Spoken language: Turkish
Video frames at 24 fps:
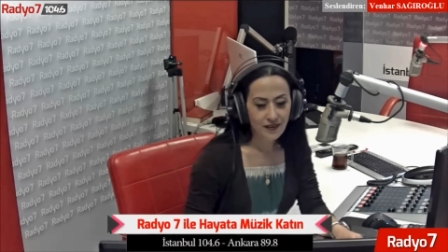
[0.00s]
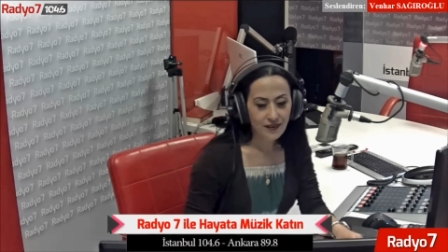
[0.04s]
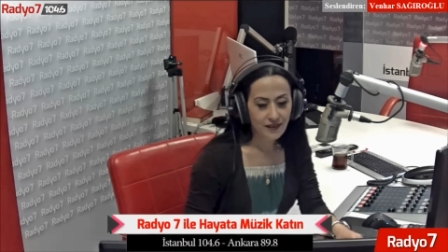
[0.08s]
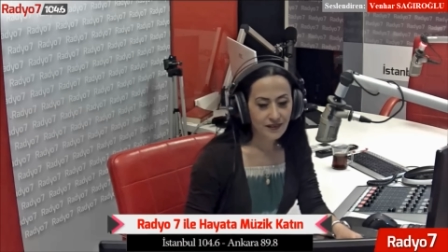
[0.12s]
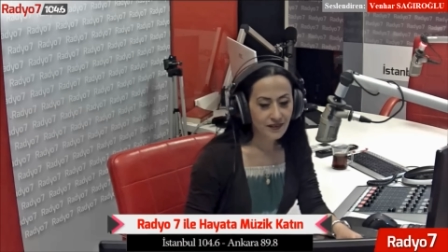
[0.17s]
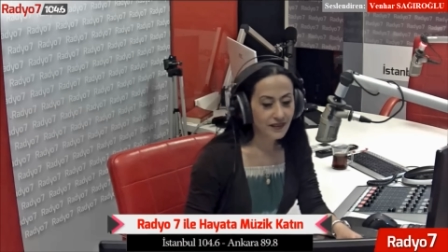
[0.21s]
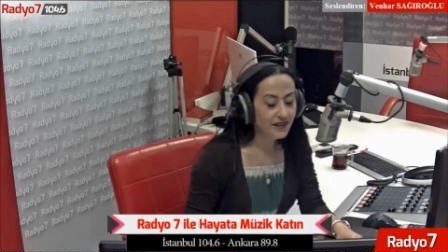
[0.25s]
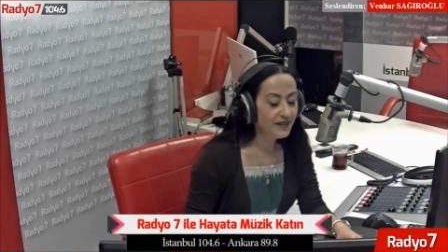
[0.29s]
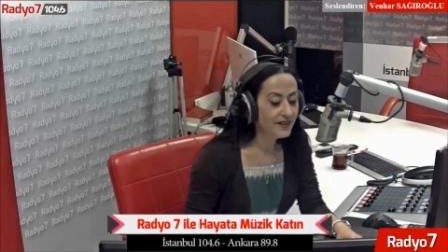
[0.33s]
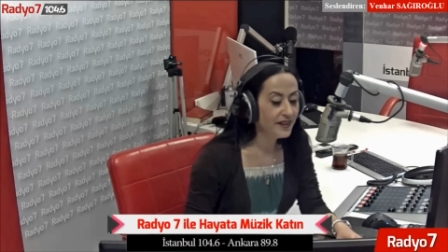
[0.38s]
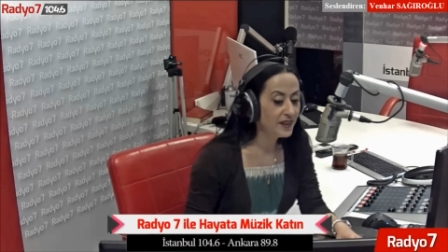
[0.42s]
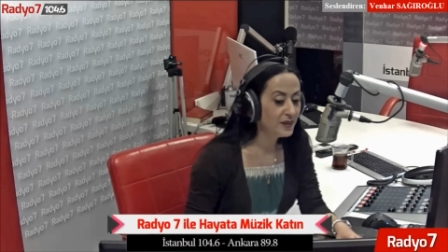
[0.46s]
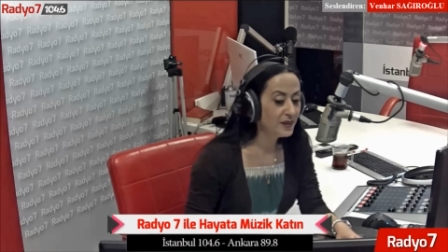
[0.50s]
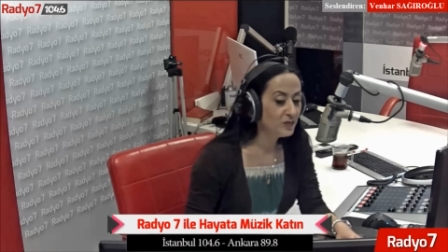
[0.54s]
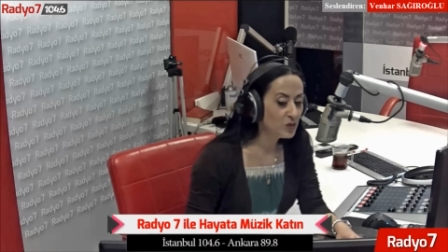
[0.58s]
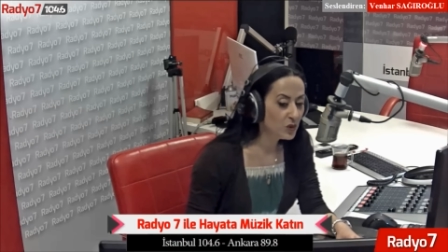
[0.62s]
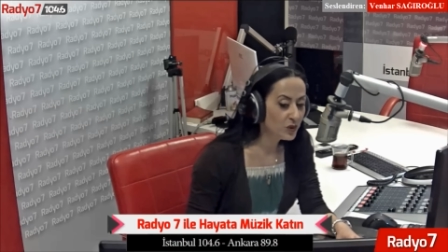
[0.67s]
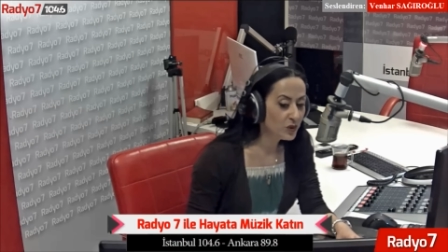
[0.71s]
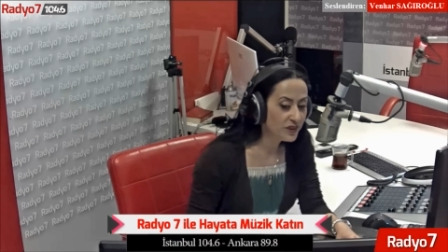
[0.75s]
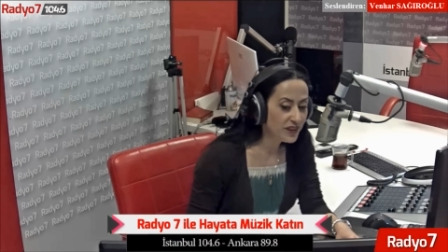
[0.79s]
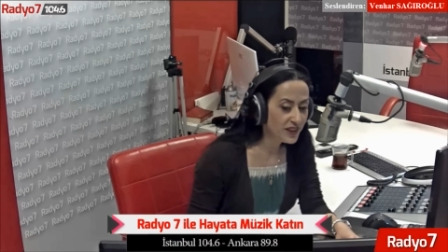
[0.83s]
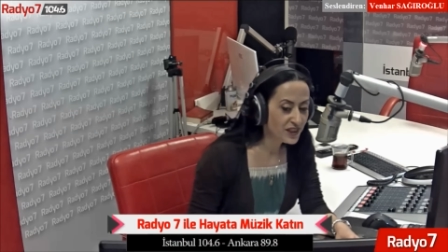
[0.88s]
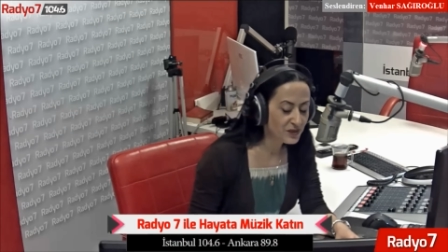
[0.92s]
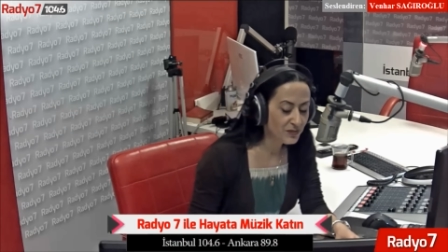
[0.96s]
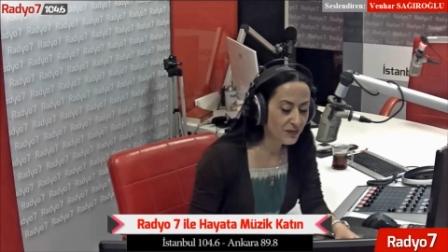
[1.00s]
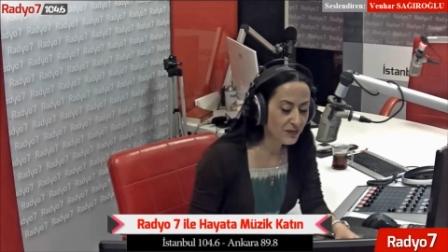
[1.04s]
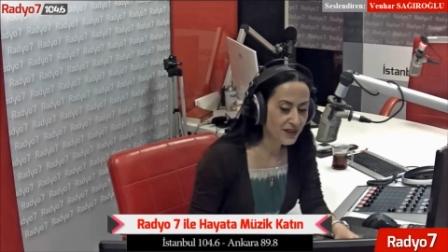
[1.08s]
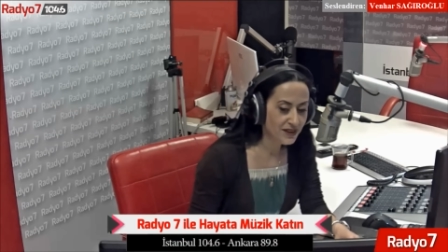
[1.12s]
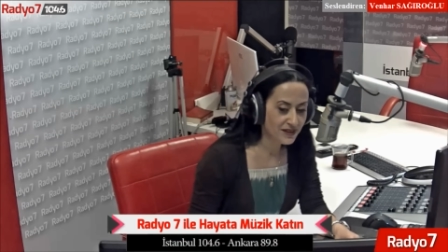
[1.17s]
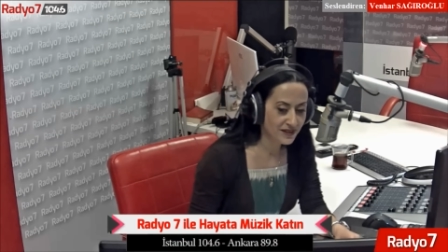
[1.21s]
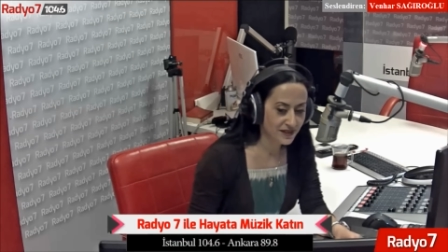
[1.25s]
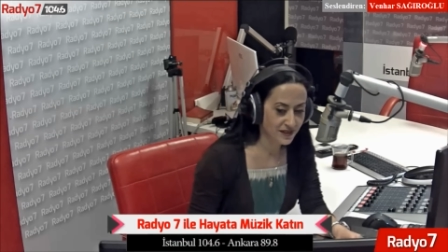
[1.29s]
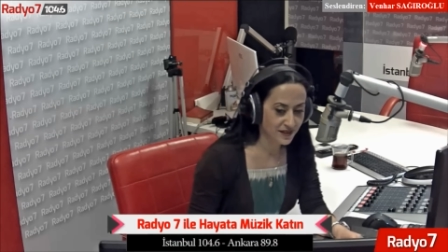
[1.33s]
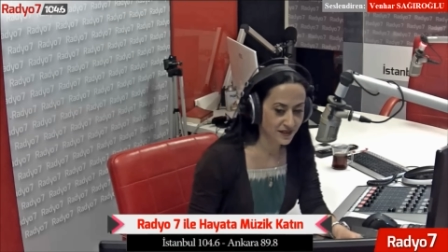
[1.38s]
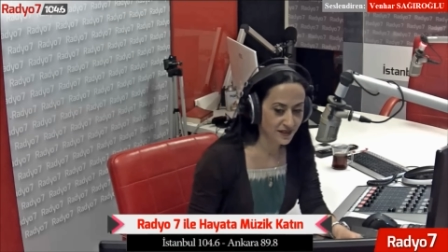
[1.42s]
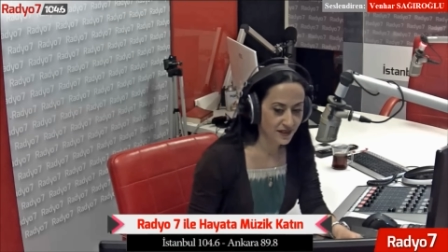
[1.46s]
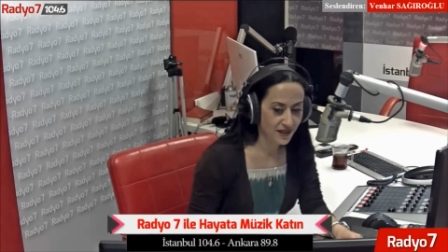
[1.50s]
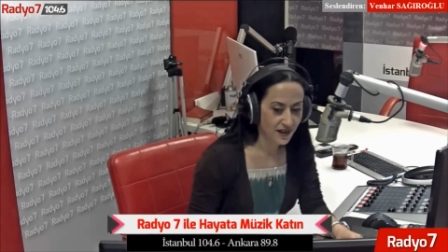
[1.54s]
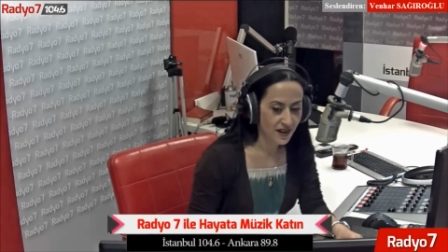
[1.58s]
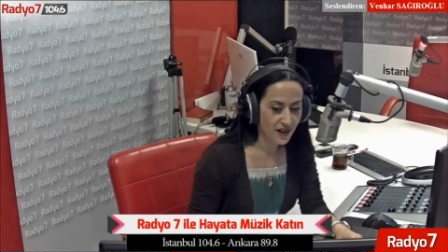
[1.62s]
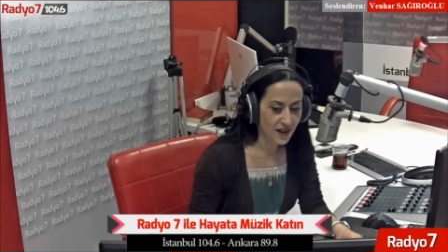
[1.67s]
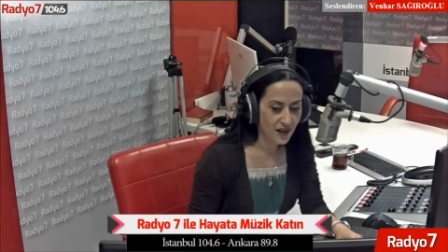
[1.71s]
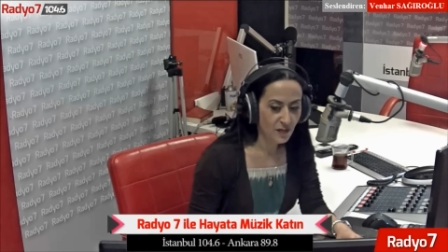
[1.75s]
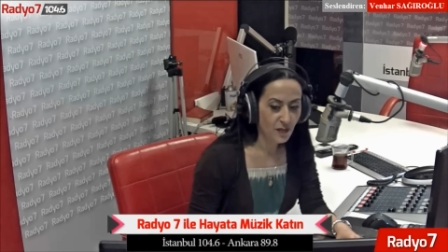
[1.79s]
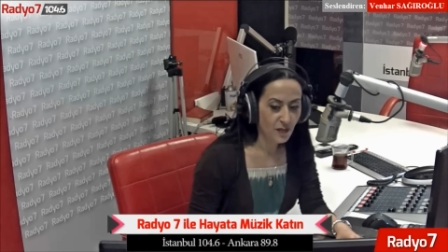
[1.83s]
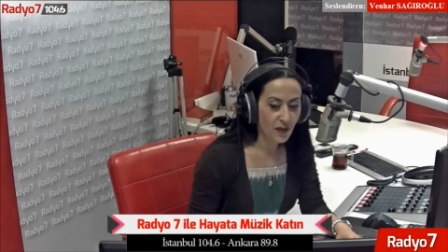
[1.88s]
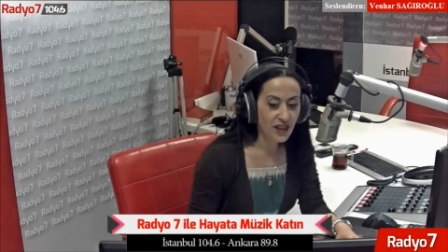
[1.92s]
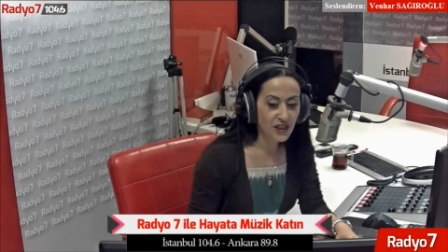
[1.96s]
Nitekim çok geçmez.
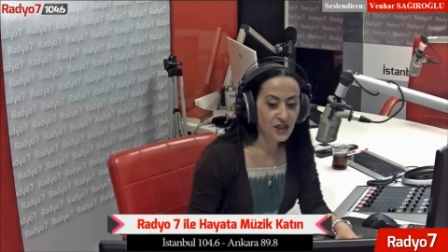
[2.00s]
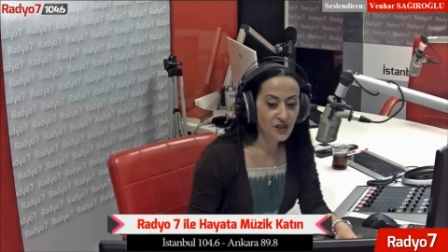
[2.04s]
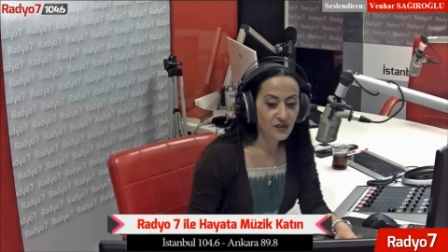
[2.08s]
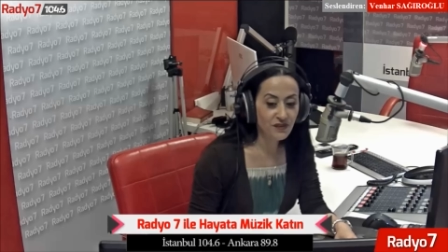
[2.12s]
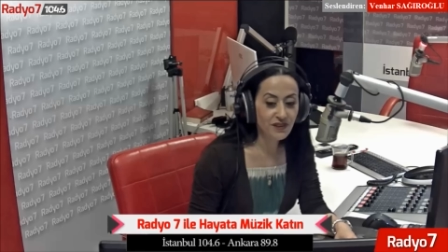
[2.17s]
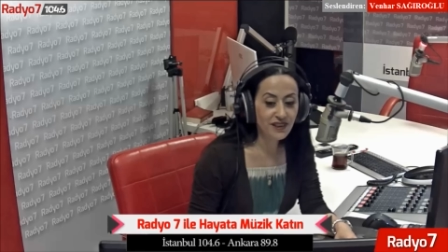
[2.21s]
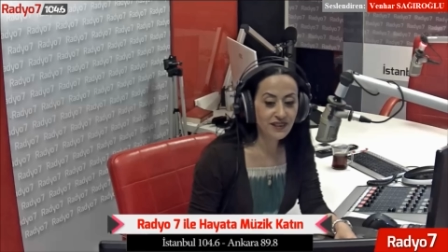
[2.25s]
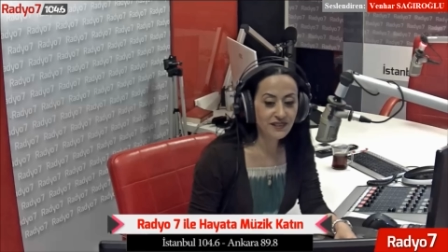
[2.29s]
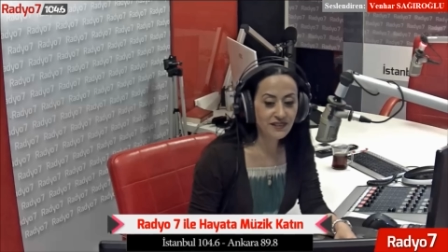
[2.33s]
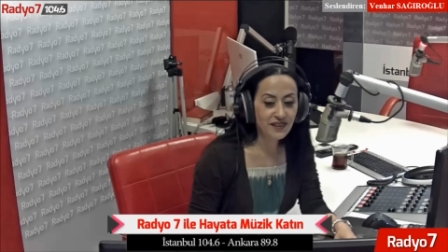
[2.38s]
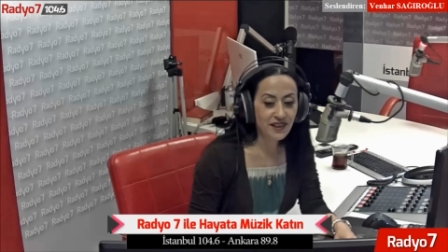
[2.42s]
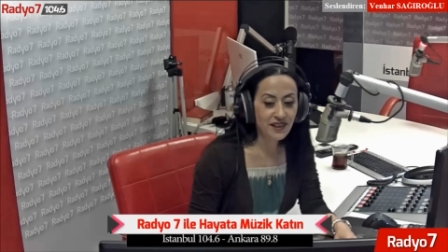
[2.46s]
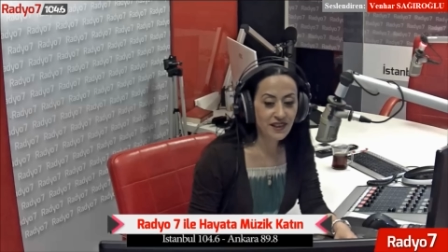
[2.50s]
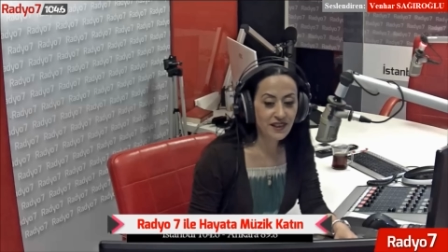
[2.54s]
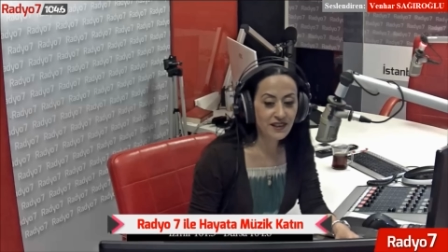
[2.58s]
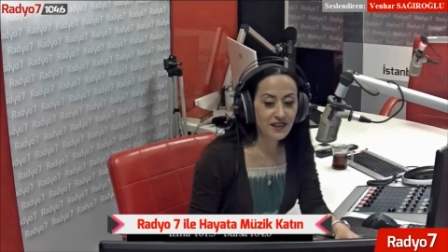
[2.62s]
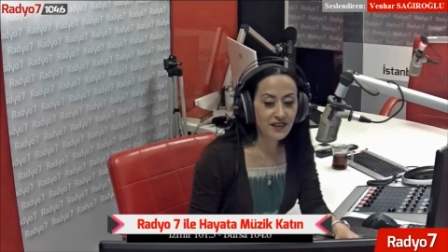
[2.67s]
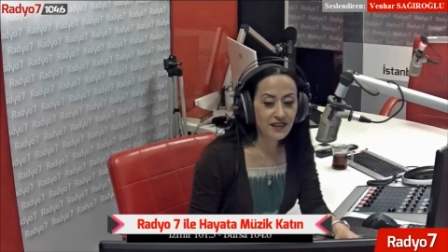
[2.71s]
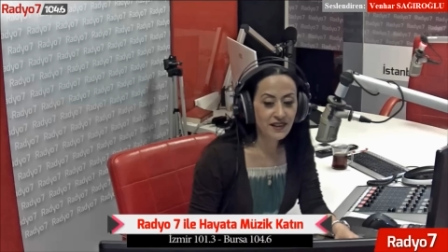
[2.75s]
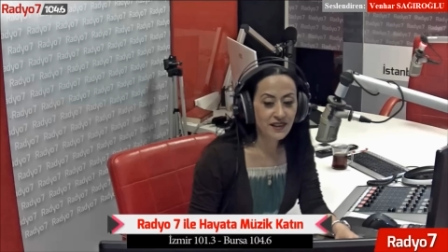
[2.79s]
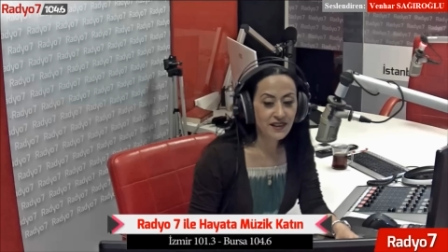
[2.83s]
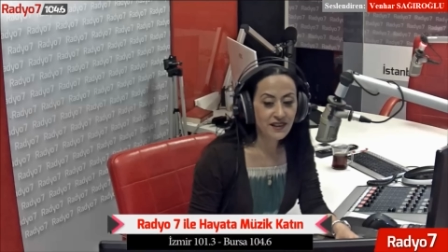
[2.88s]
Bahçıvan da